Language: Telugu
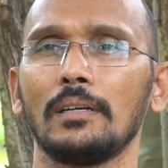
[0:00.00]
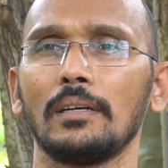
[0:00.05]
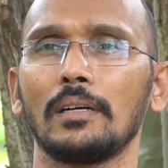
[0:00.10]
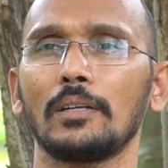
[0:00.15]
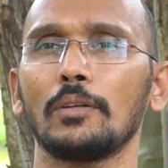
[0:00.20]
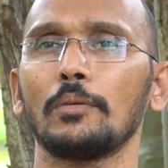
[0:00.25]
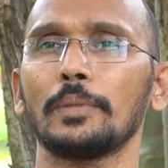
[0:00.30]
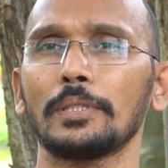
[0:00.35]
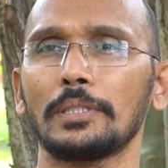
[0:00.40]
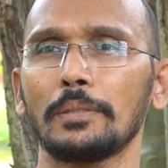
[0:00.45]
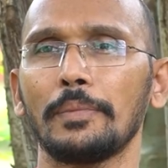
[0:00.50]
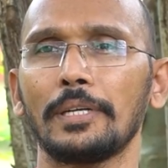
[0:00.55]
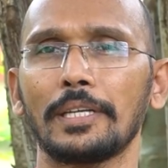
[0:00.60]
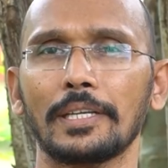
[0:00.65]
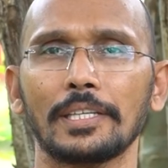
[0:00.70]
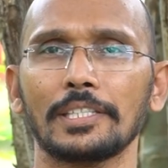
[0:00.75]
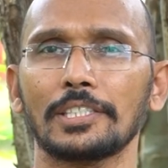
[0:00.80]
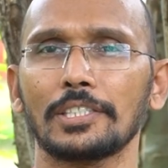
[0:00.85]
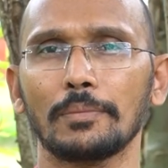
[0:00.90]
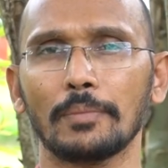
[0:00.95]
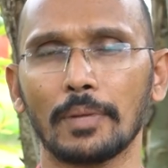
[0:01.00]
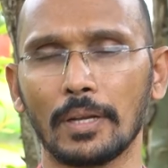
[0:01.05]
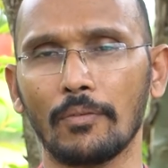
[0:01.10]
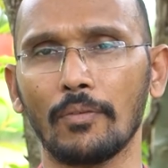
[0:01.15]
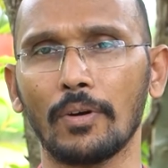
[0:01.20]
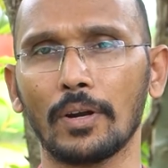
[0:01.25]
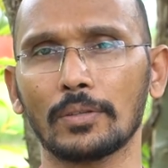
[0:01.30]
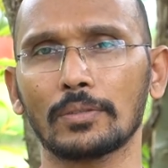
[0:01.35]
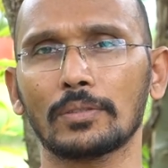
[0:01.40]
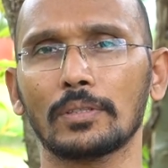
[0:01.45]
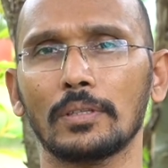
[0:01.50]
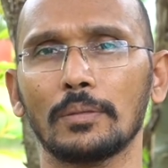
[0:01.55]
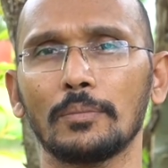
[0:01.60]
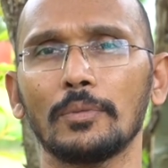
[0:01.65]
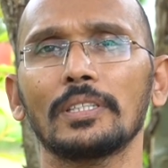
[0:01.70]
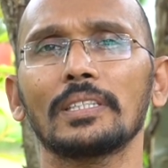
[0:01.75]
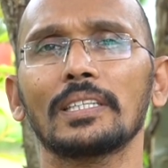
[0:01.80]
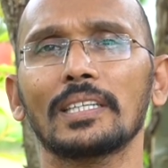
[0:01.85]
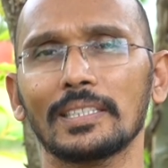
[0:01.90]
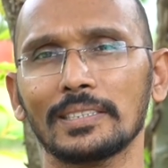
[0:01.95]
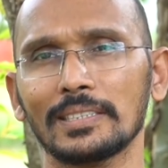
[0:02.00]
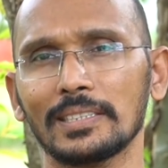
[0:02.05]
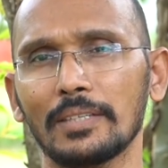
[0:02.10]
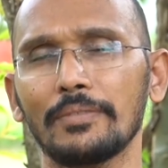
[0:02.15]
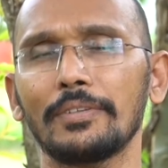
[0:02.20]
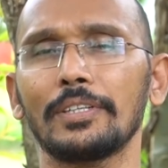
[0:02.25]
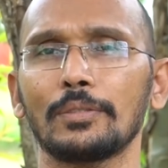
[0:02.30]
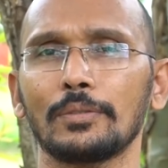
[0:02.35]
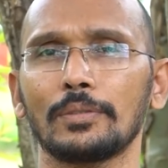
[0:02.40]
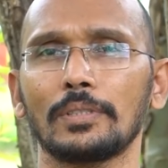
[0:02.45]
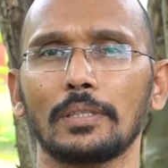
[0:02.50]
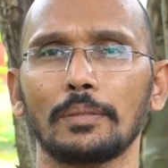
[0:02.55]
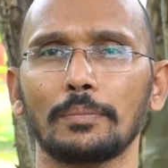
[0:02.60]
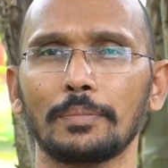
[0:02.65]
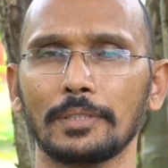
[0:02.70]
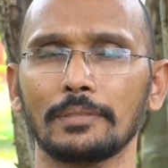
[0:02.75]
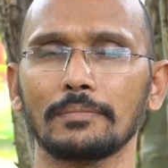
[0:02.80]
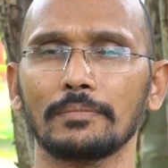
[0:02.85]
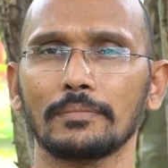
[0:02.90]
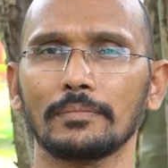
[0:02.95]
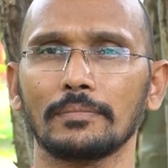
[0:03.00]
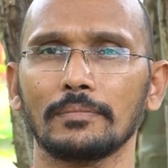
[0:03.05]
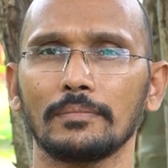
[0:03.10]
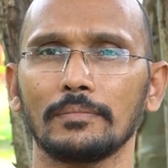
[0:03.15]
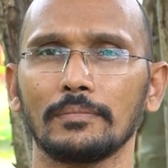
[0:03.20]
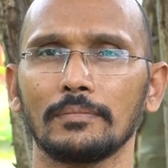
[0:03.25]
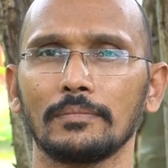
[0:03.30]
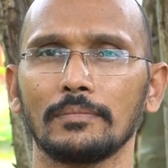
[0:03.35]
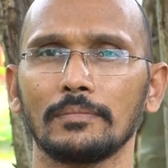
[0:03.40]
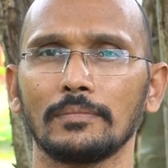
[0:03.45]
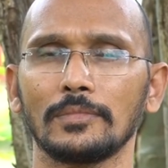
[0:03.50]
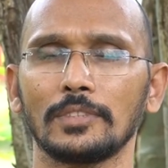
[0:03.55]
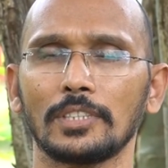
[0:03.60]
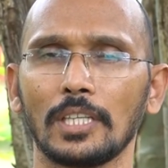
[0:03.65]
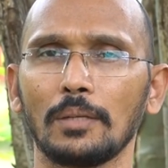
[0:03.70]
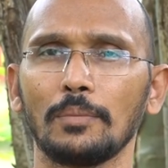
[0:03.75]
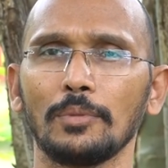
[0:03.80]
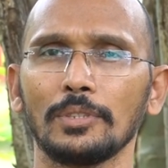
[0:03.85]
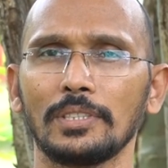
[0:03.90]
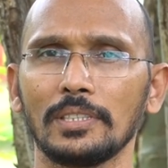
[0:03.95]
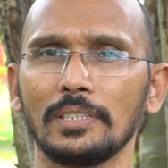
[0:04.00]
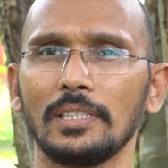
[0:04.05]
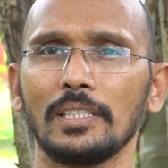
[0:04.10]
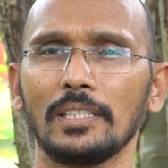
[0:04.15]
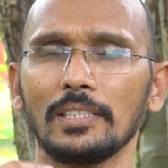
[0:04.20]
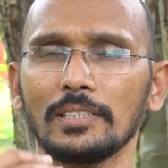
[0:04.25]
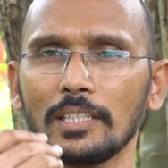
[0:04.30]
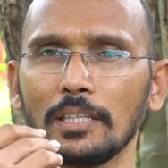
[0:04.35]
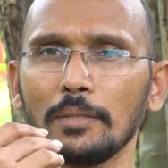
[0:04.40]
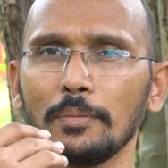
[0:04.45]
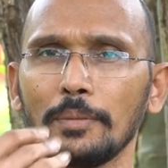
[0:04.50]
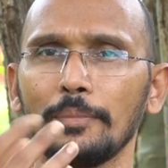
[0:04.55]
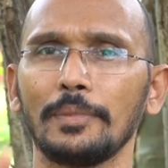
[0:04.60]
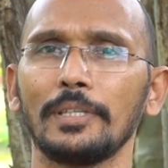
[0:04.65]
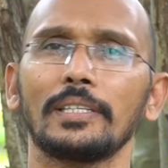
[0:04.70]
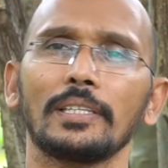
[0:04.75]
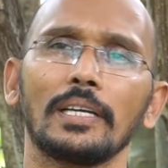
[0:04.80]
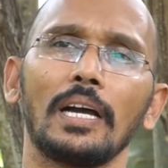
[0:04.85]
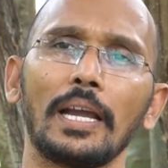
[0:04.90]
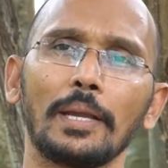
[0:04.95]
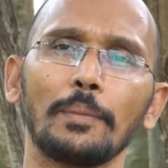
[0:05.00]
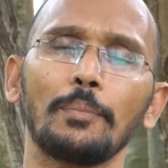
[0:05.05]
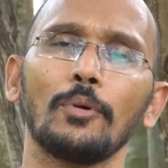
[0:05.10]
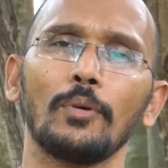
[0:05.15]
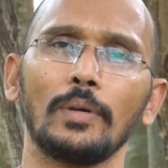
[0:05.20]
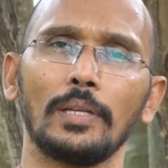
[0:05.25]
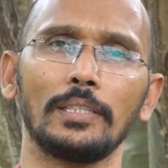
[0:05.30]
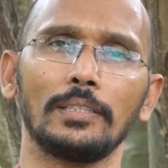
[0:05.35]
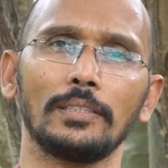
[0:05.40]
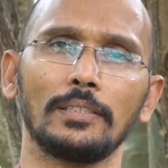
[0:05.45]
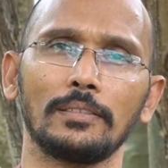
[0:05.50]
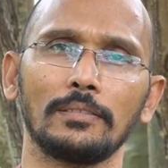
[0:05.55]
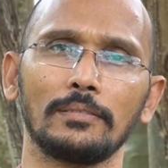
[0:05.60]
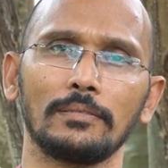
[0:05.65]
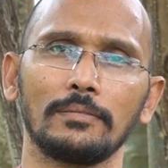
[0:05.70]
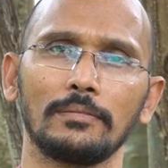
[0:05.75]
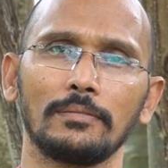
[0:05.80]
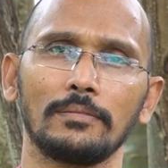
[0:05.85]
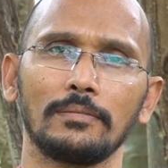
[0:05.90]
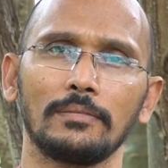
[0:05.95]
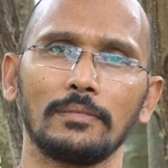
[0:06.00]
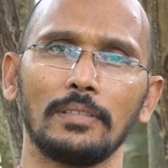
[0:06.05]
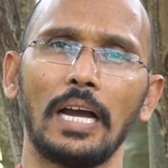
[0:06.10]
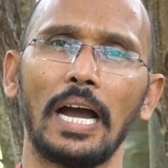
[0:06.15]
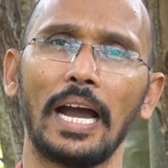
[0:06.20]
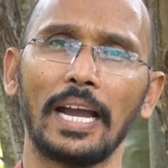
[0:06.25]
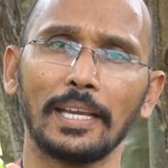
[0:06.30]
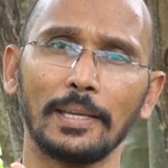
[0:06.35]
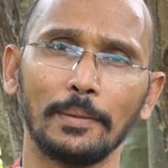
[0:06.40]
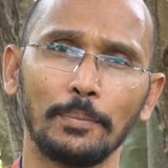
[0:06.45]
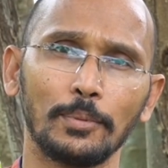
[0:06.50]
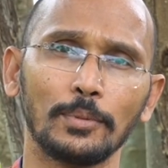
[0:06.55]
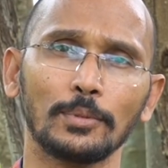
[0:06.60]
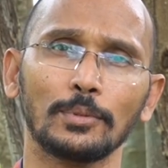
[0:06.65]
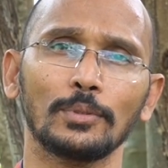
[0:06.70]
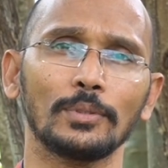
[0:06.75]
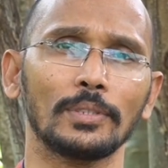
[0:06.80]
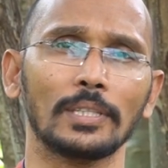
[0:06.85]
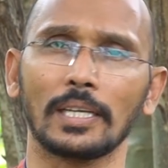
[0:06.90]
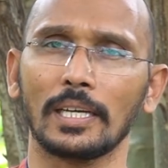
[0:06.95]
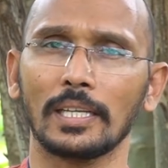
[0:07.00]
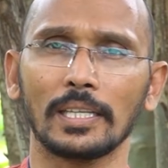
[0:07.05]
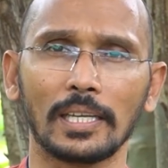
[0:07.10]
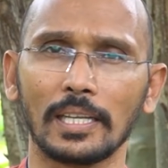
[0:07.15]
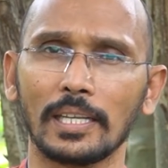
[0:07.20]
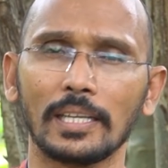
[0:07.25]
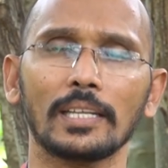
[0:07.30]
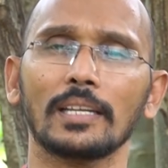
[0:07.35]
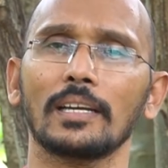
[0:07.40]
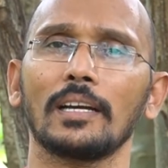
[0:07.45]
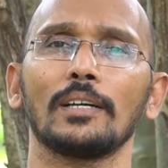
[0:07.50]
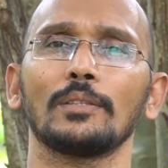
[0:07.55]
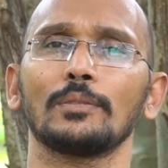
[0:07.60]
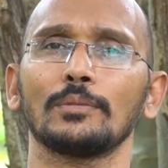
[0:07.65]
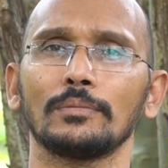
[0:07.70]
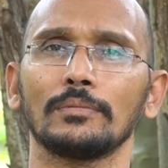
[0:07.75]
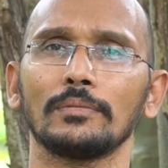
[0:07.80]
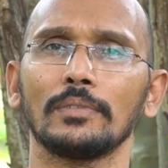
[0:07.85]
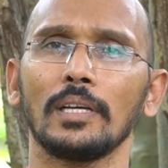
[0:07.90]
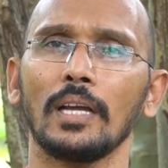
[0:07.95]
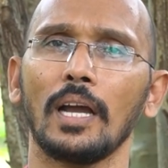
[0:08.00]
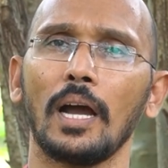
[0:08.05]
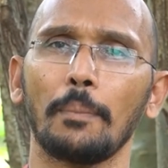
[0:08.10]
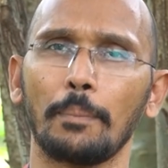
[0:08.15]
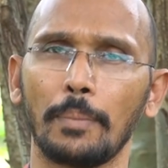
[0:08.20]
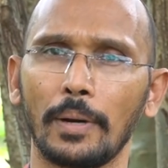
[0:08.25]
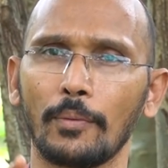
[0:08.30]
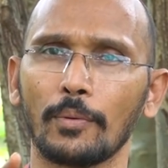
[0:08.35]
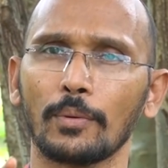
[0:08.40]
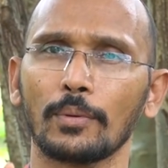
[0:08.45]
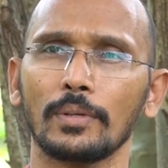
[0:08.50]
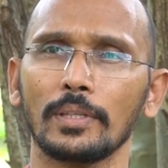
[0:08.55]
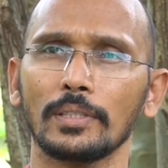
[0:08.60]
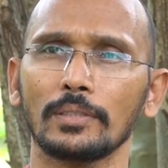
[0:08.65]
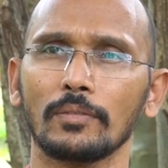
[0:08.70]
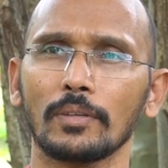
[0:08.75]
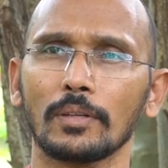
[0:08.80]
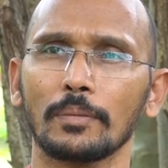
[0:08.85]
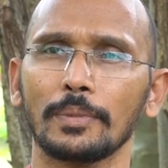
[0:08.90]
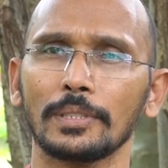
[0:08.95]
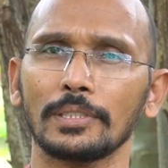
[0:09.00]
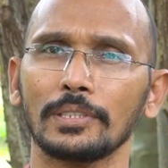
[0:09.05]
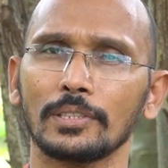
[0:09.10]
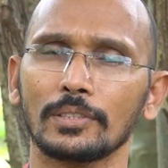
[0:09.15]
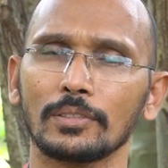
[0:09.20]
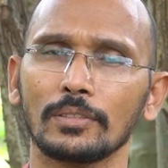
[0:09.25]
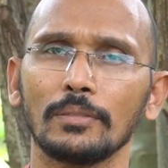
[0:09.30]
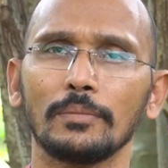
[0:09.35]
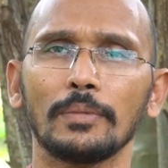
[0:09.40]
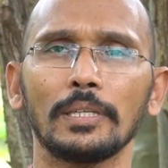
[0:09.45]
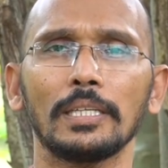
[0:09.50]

అలోపతి మెడికేషన్ మనం వాడుతున్నాము అది కన్జర్వేటివ్ థెరపీ జలుబు వచ్చిందంటే జలుబు ఇమీడియట్గా ఆగిపోవాలంతే ఆగిపోతుంది కానీ క్లియర్ కాదు ఆ పవర్ ఉన్నంత వరకు పనిచేస్తుంది